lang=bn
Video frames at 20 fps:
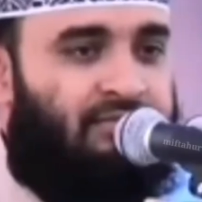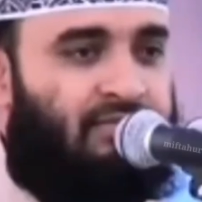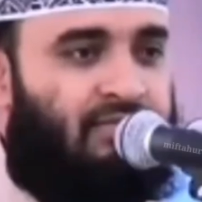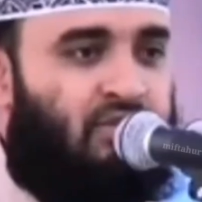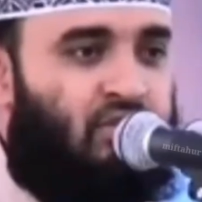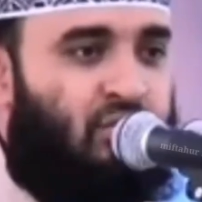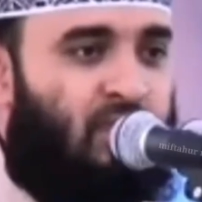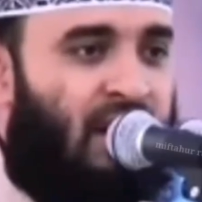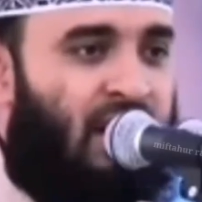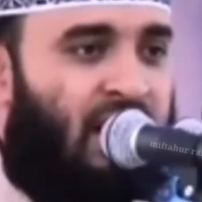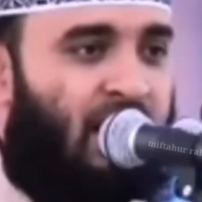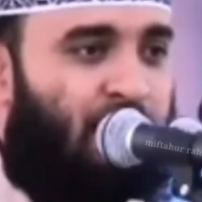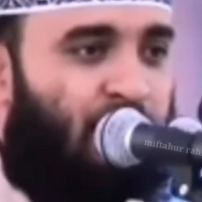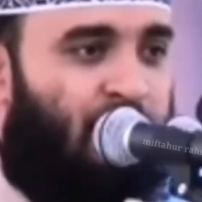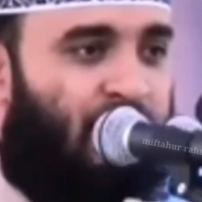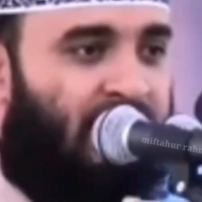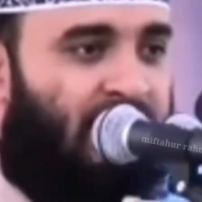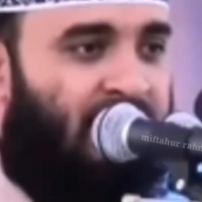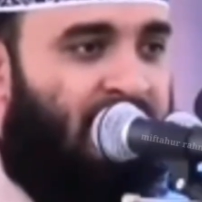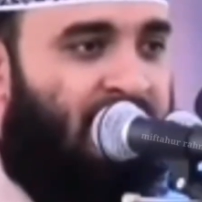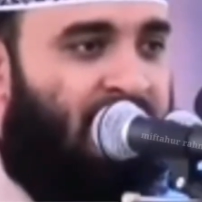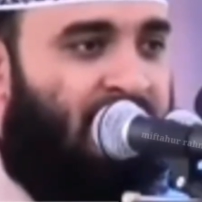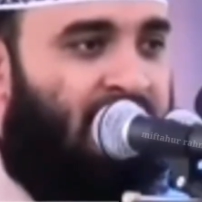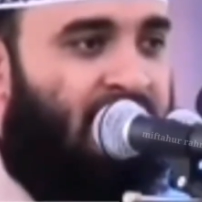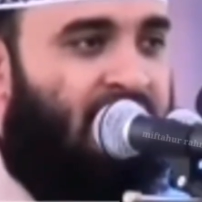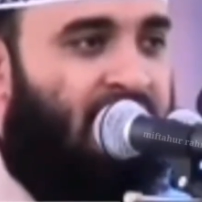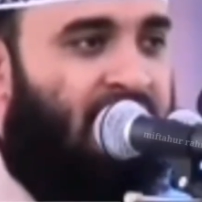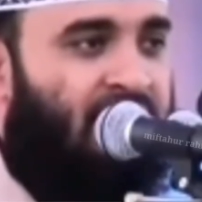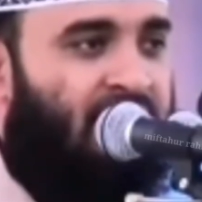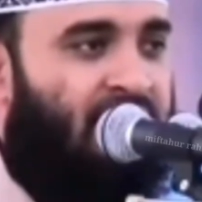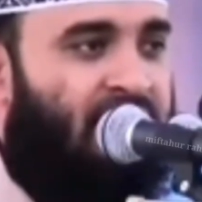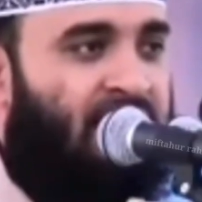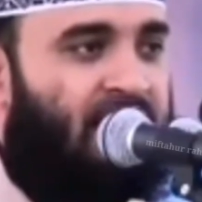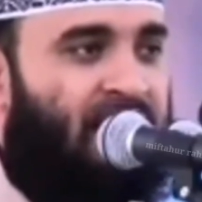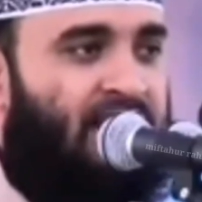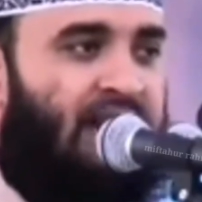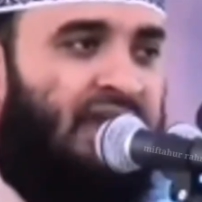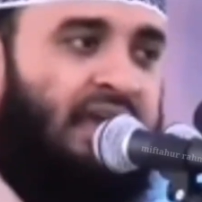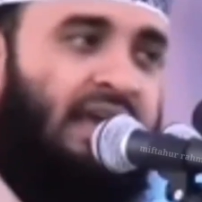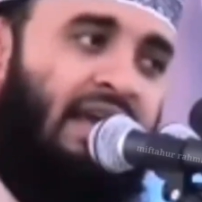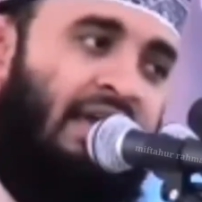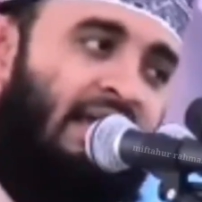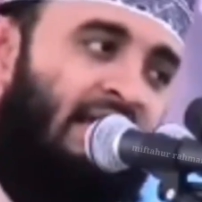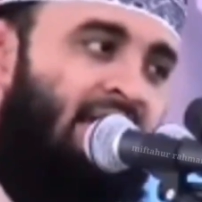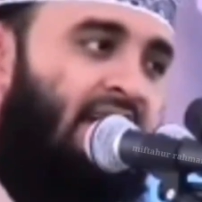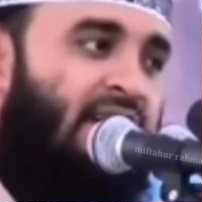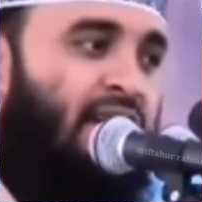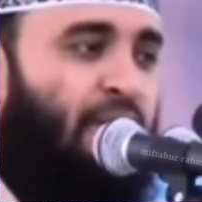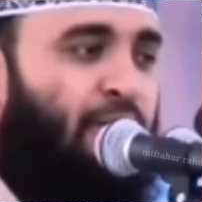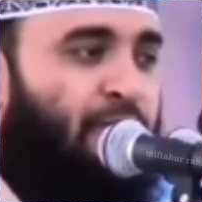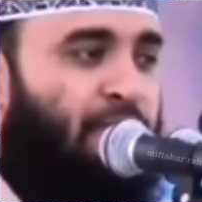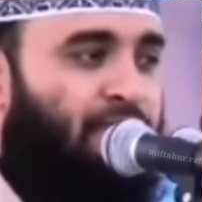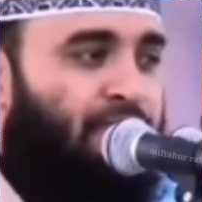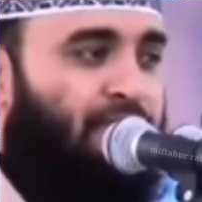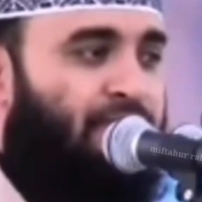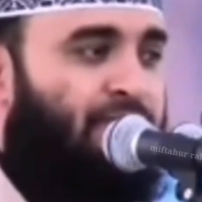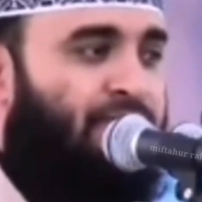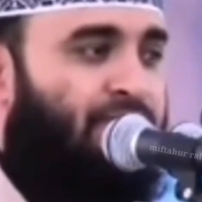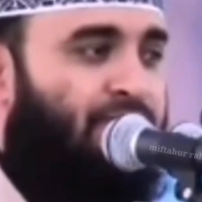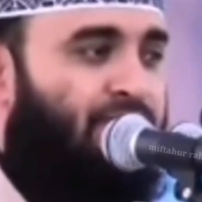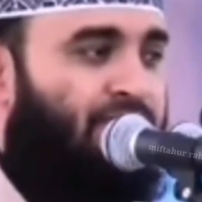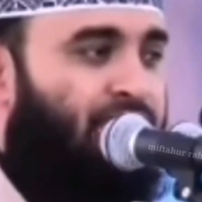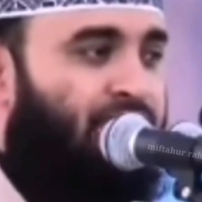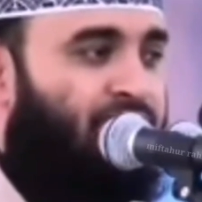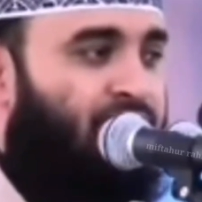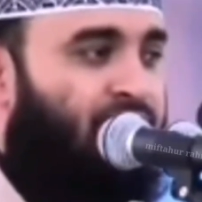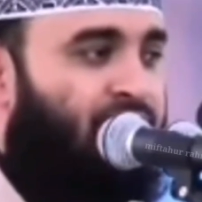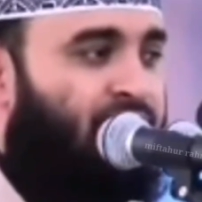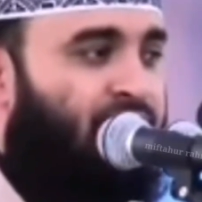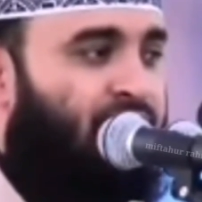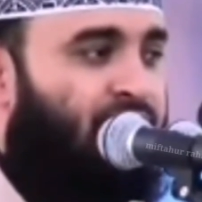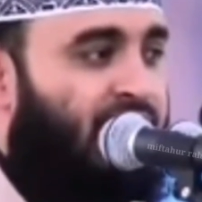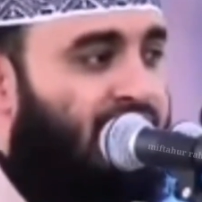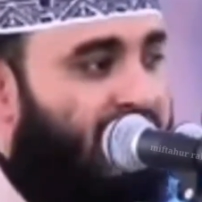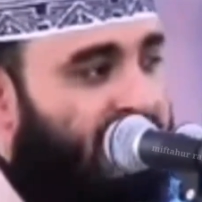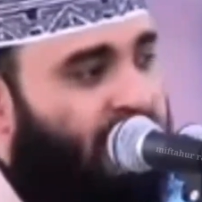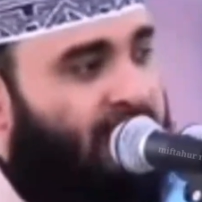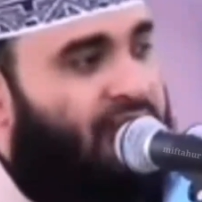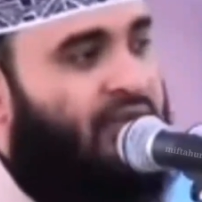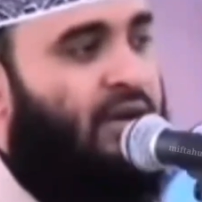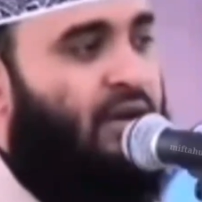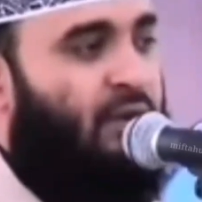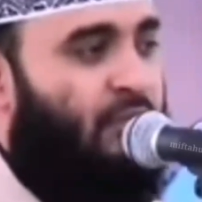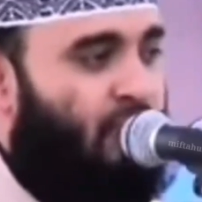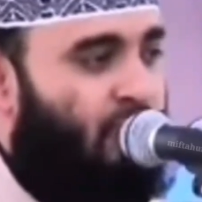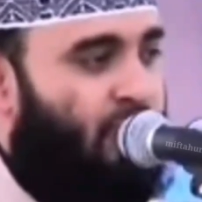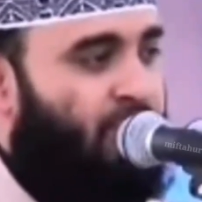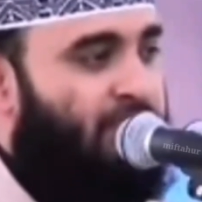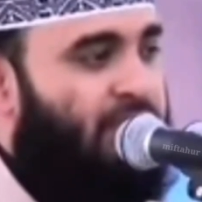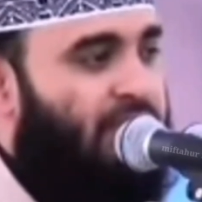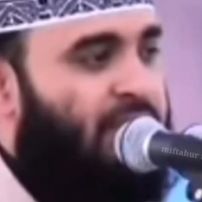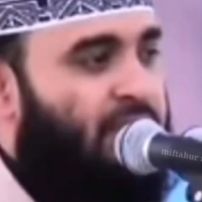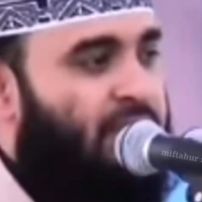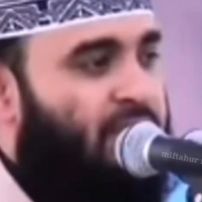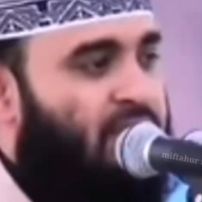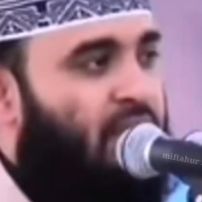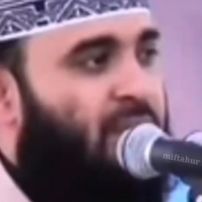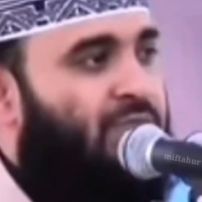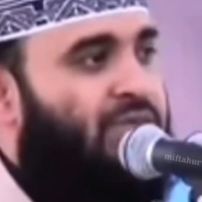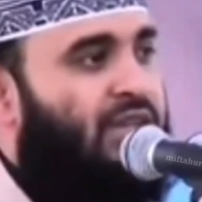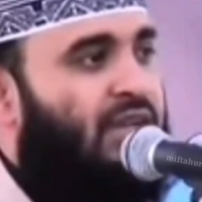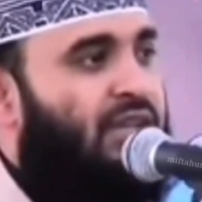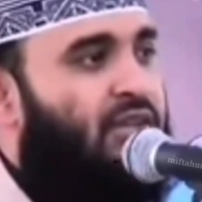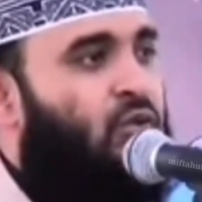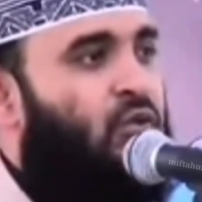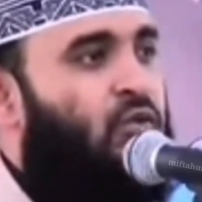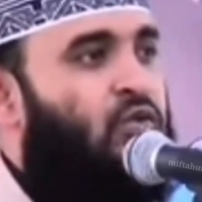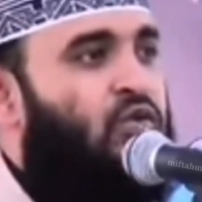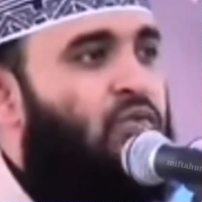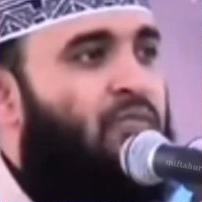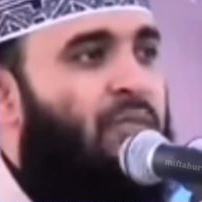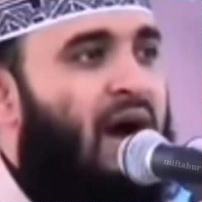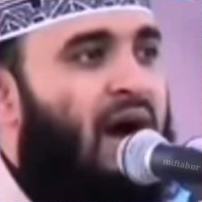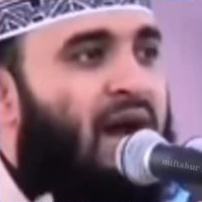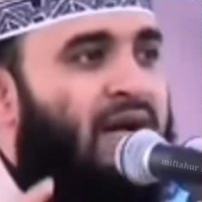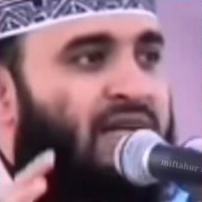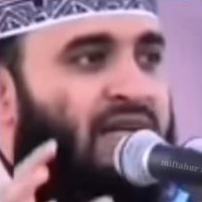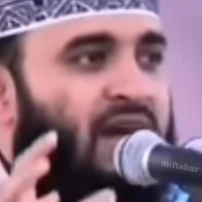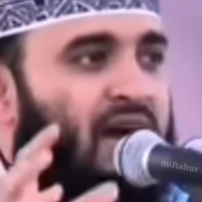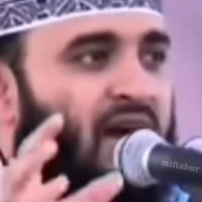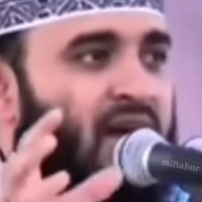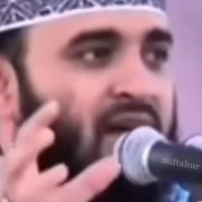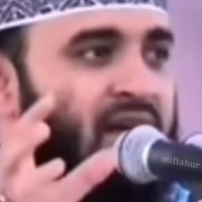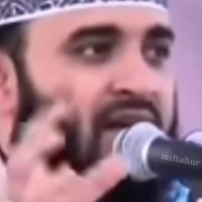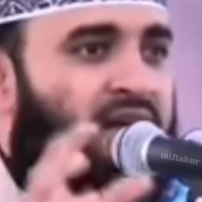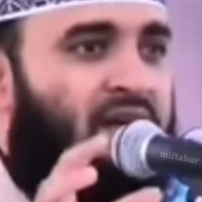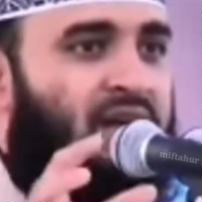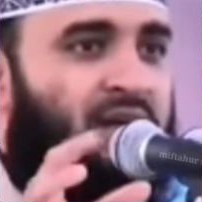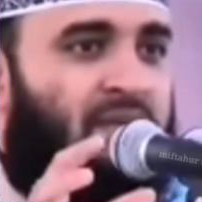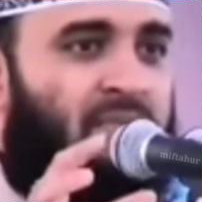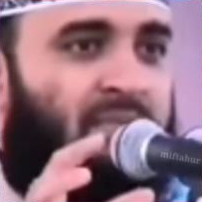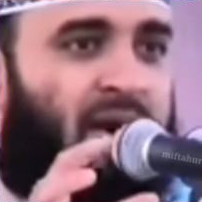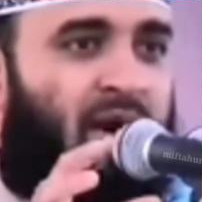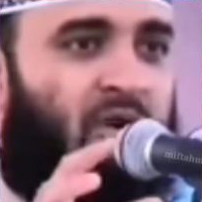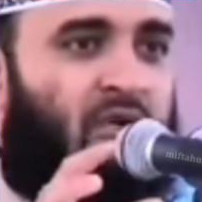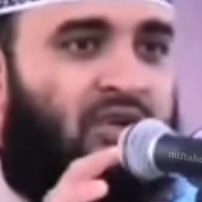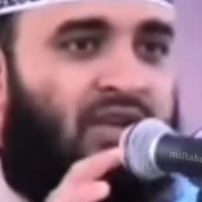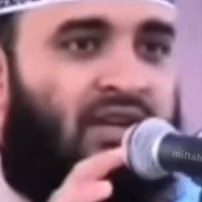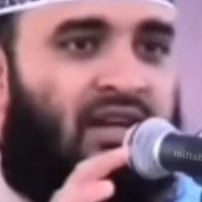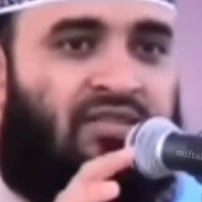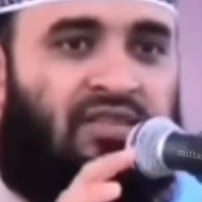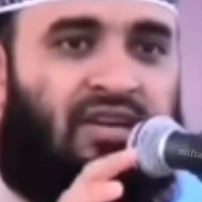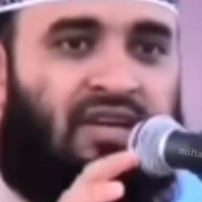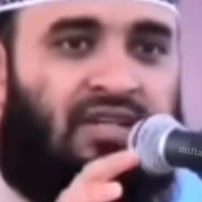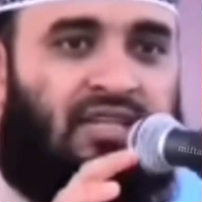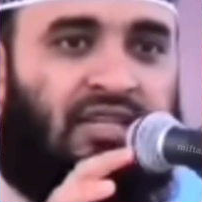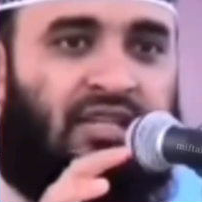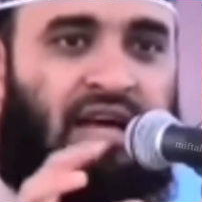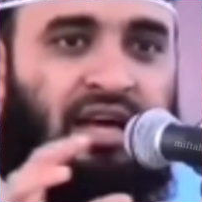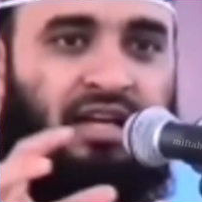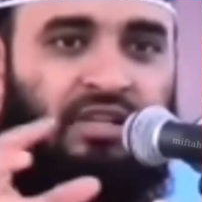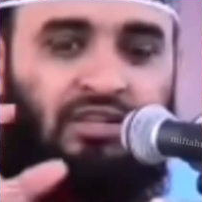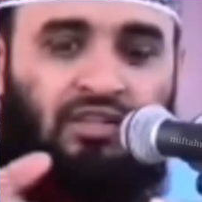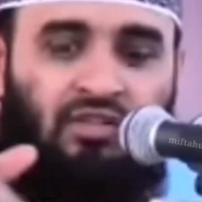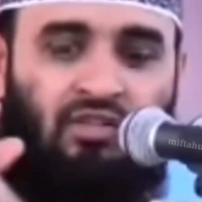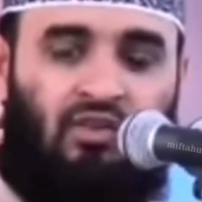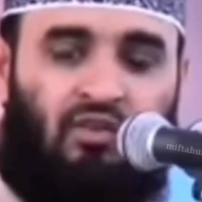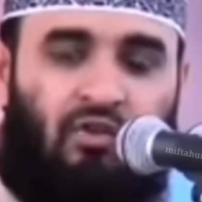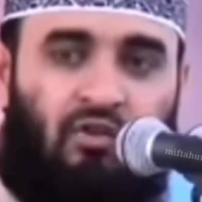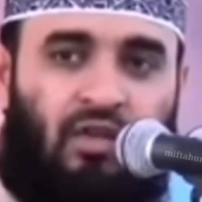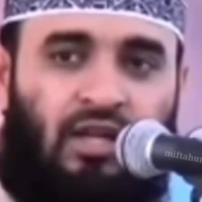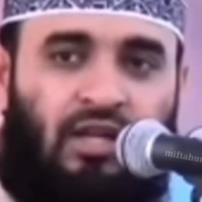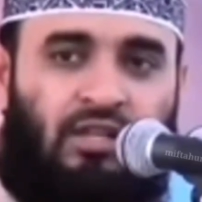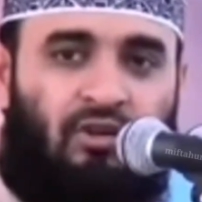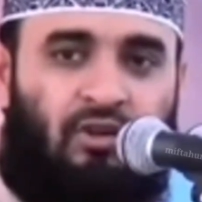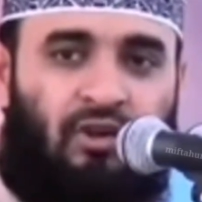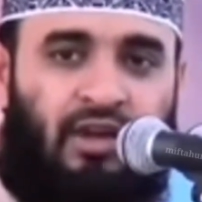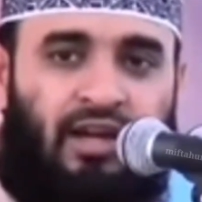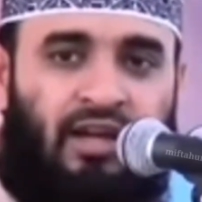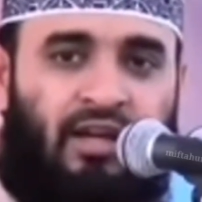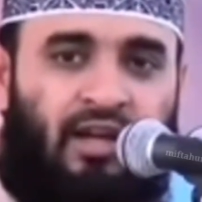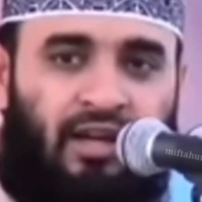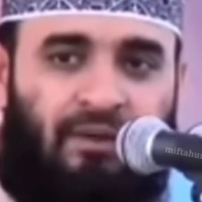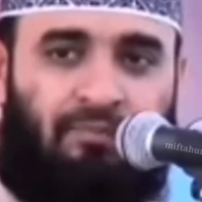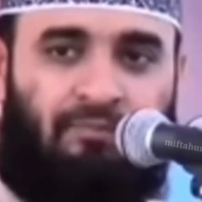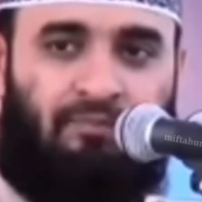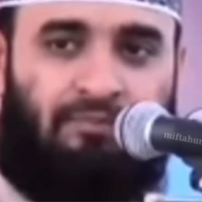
সোমানলা পড়েন এক্ষেত্রেও এক্ষেত্রেও পৃথিবীর সবচাইতে উঁচু পাহাড়টা মাউন্ট এভারেস্টকে আস্ত তুলে ধরে এনে